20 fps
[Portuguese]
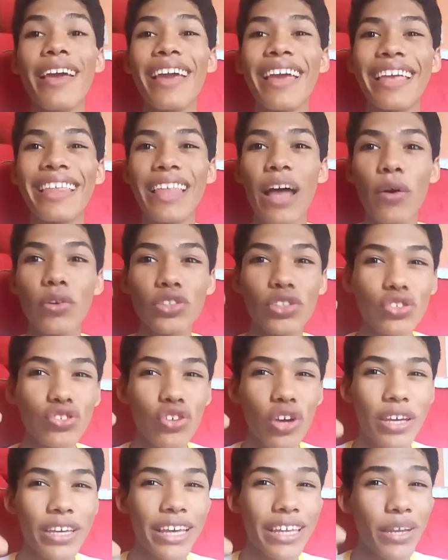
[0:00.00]
E dá o seu
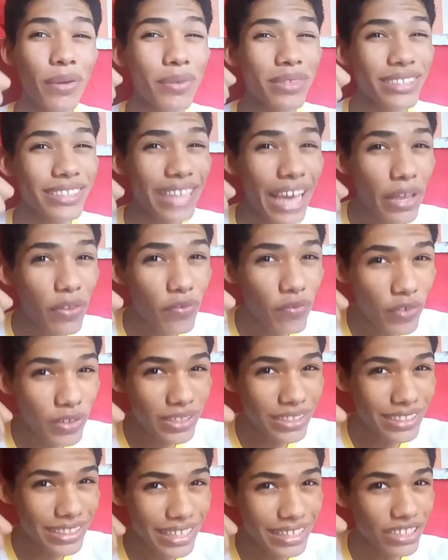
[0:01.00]
joinha, não sai do
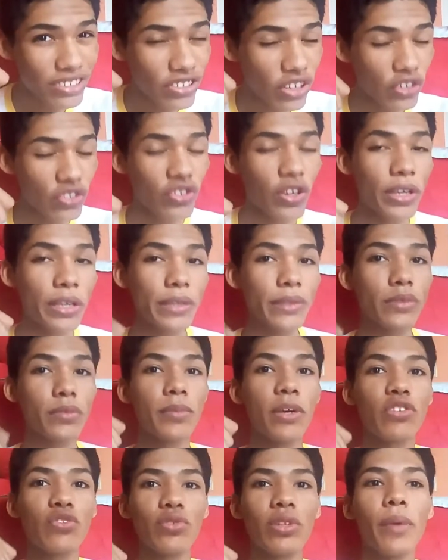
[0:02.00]
vídeo sem deixar o joinha, isso
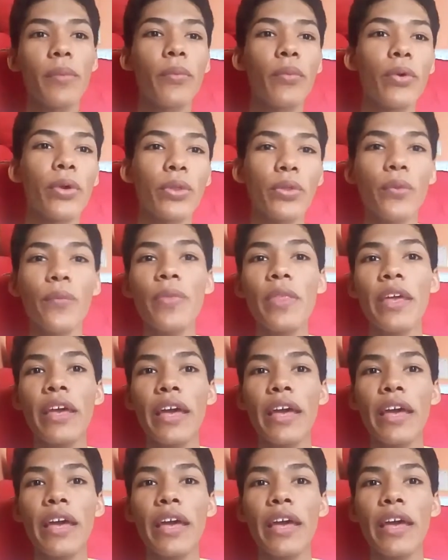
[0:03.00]
me ajuda muito.